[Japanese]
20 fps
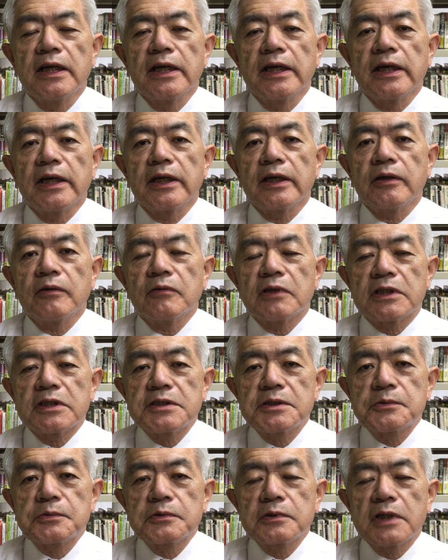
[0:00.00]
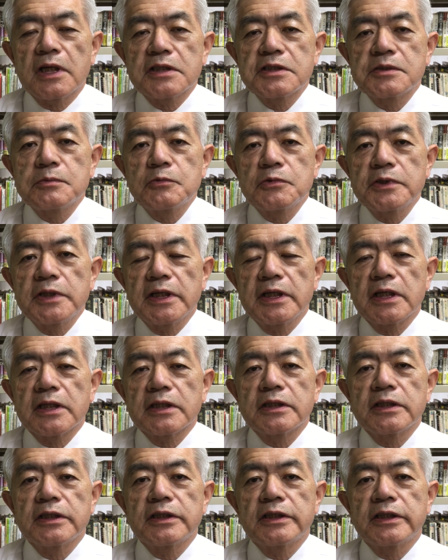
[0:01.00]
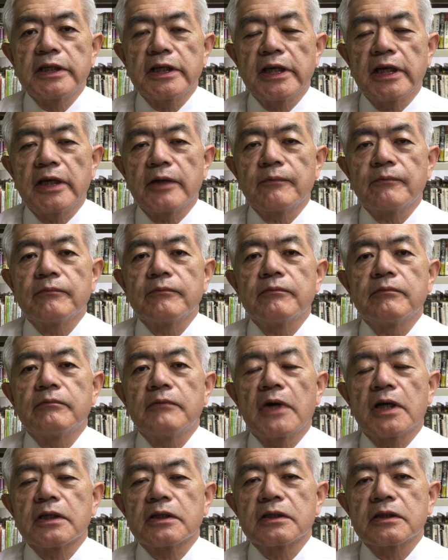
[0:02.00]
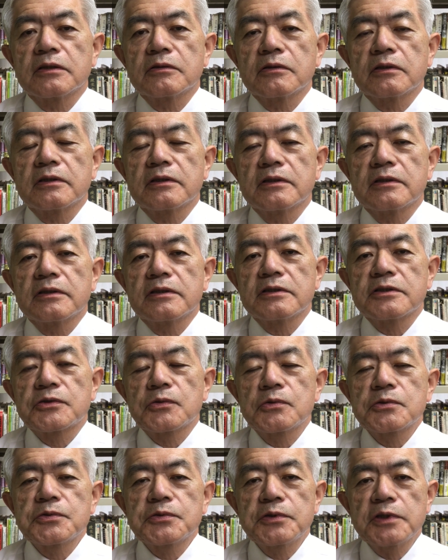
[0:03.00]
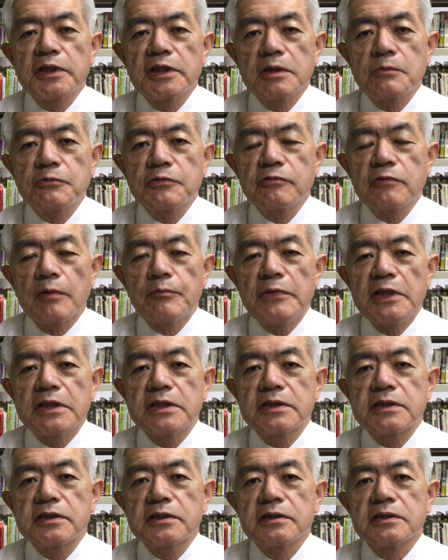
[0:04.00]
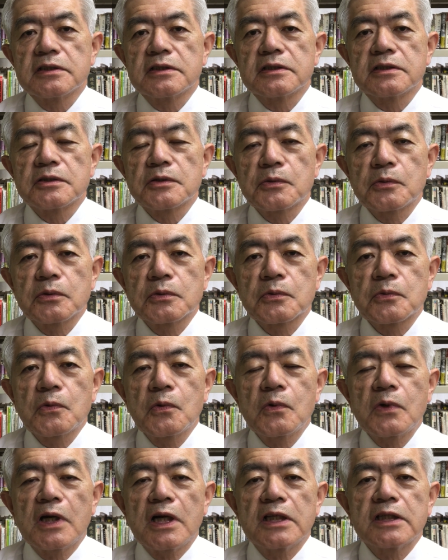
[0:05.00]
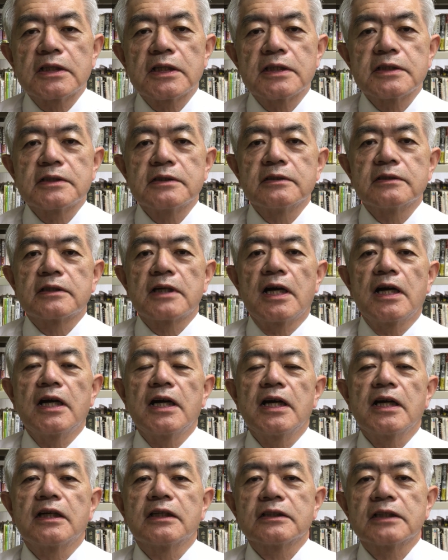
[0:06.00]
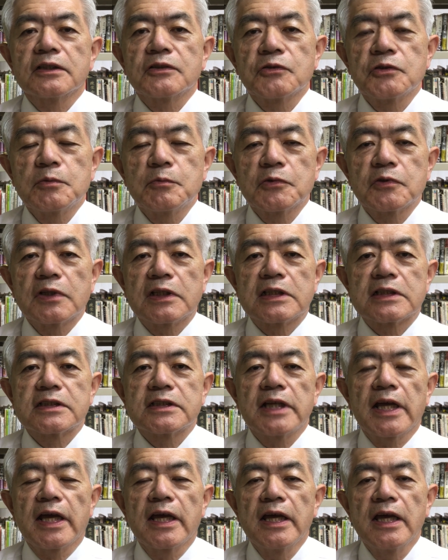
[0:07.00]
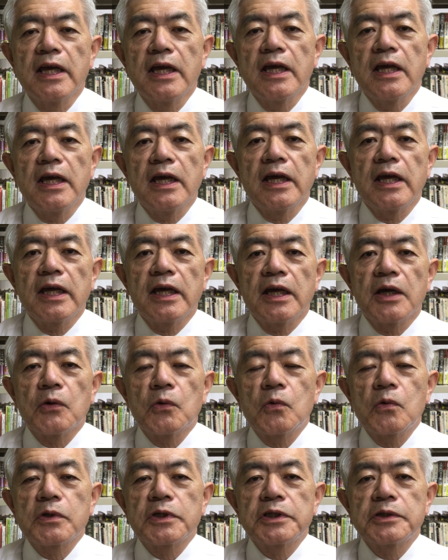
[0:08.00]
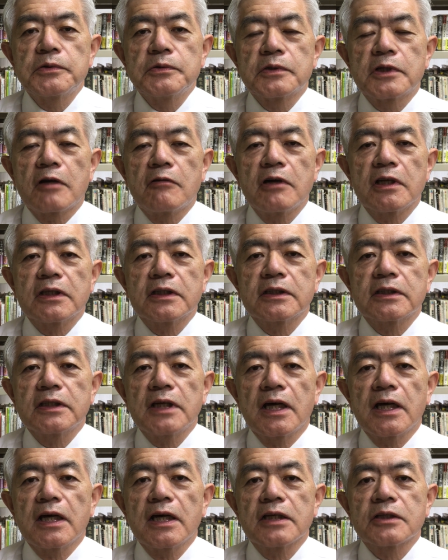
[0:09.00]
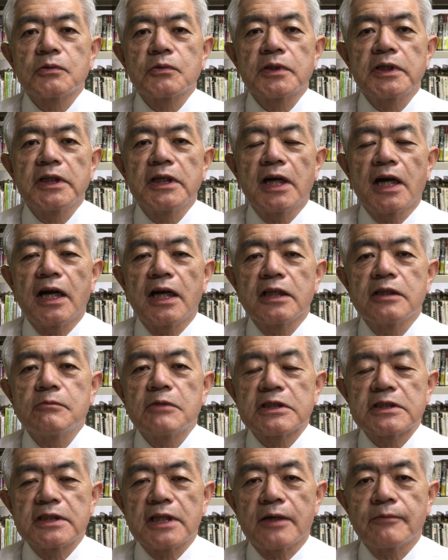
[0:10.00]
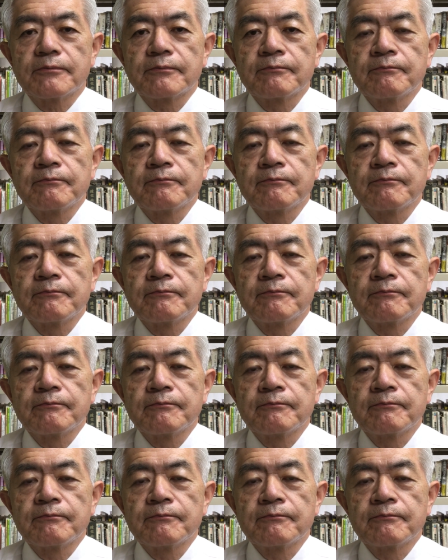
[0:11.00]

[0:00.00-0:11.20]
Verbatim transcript: えー、私はこの拉致問題やってきてまあ象徴的なものは3つこの国家に対する考え方というものはですね、えー、大きく変わった時がありました